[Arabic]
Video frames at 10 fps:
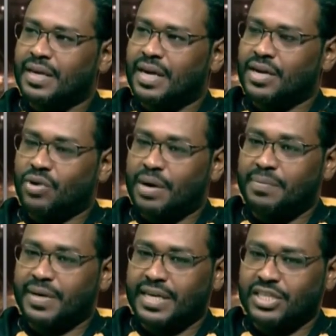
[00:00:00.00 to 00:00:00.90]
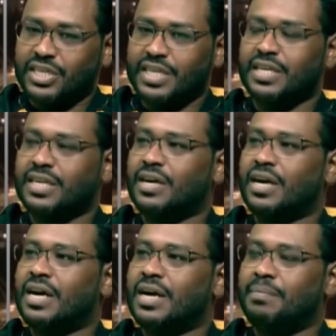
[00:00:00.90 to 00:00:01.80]
آه، يعبر عن شيء
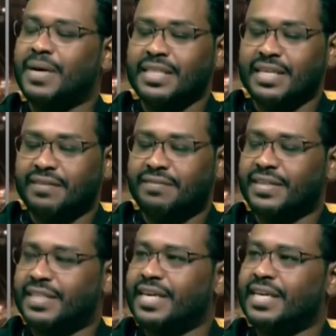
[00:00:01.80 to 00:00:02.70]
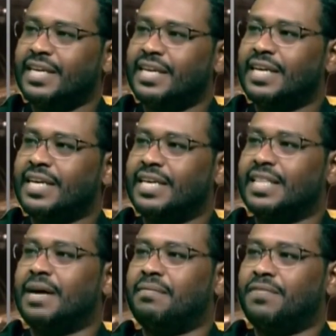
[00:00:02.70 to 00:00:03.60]
آه، بين دفتي
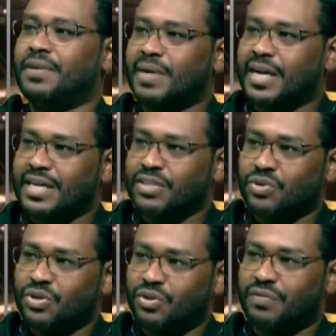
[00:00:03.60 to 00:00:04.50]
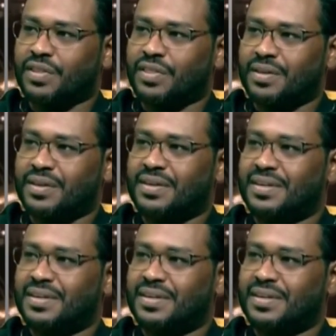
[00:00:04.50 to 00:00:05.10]
كتاب في مكان يحفظ